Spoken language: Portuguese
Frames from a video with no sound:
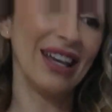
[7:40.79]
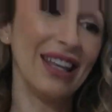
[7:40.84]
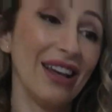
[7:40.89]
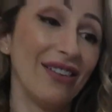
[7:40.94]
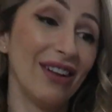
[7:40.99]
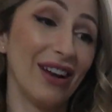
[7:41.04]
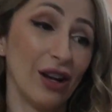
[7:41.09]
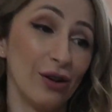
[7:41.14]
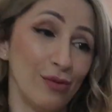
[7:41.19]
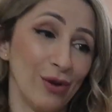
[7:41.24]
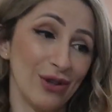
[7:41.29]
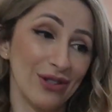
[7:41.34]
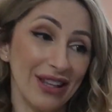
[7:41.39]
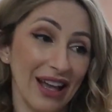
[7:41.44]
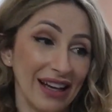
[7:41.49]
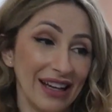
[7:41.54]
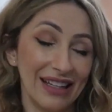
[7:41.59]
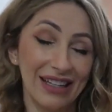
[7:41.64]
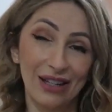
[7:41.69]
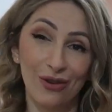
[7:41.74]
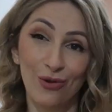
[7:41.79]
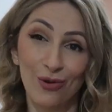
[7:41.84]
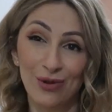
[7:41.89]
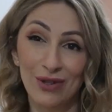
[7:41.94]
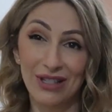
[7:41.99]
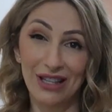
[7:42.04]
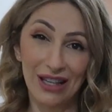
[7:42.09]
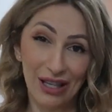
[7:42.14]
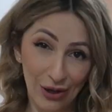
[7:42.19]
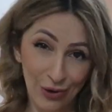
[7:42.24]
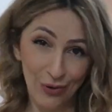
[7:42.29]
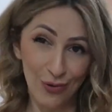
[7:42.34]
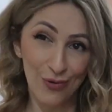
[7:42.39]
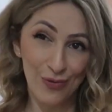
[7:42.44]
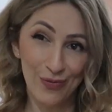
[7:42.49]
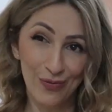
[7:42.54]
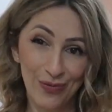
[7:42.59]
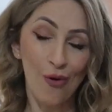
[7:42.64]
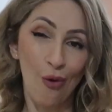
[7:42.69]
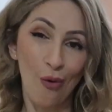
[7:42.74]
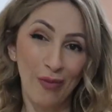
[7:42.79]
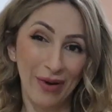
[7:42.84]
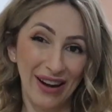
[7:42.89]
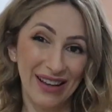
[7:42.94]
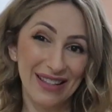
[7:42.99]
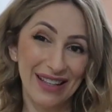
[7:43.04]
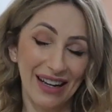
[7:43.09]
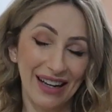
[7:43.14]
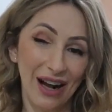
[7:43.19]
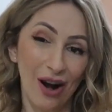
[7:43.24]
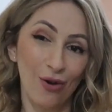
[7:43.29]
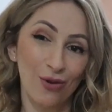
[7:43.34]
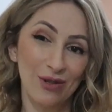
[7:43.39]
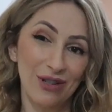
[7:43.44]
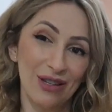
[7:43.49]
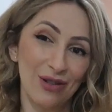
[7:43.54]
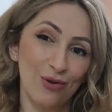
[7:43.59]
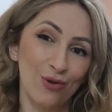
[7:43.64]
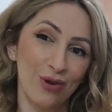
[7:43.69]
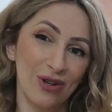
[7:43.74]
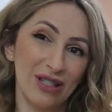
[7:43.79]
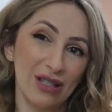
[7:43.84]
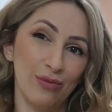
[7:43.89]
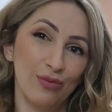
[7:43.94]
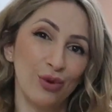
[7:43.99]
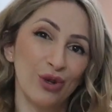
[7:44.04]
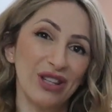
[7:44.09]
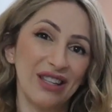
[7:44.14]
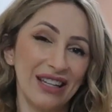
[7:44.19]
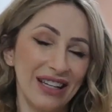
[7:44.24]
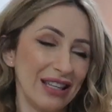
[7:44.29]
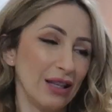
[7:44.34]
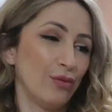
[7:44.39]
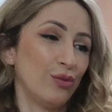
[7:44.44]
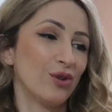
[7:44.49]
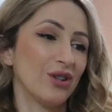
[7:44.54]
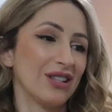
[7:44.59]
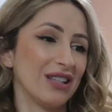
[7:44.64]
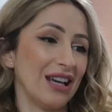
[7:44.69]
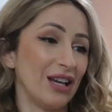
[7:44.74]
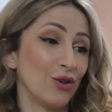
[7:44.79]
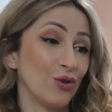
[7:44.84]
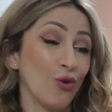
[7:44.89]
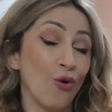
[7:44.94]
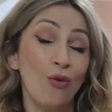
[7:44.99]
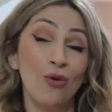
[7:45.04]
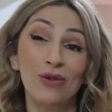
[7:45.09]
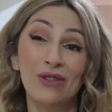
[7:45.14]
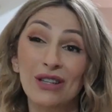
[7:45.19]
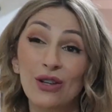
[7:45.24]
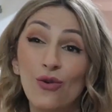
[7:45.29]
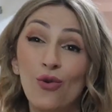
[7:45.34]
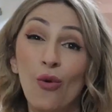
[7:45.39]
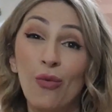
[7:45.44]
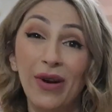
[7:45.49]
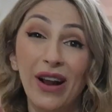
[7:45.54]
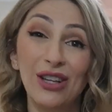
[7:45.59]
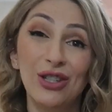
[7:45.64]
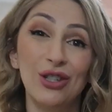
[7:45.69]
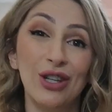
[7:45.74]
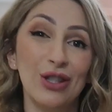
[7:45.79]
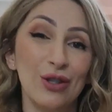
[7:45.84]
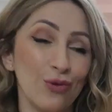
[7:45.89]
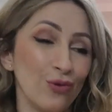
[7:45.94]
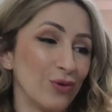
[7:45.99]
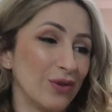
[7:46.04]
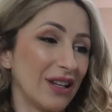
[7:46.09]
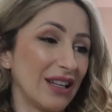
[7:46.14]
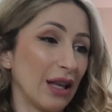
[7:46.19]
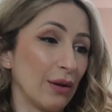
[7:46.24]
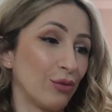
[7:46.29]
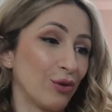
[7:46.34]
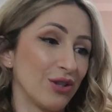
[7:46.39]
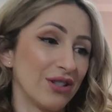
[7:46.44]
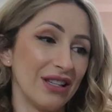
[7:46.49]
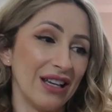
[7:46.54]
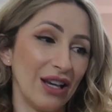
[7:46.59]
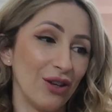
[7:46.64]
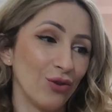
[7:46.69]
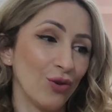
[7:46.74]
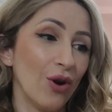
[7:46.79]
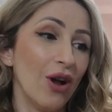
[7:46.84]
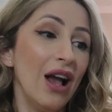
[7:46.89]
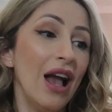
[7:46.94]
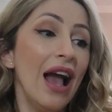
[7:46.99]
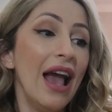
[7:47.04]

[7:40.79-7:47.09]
Quem tava lá no meu Instagram conseguiu comprar essa calça, esse corset por 30%, conseguiu comprar jeans com 30%.